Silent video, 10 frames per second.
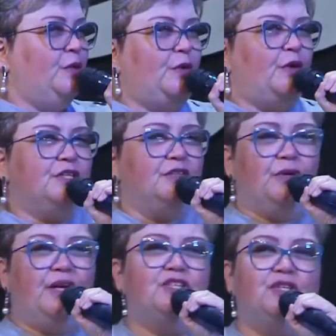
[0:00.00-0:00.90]
Durante,
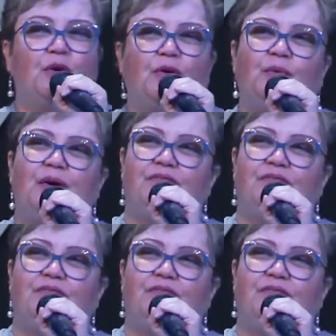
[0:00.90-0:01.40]
durante todo o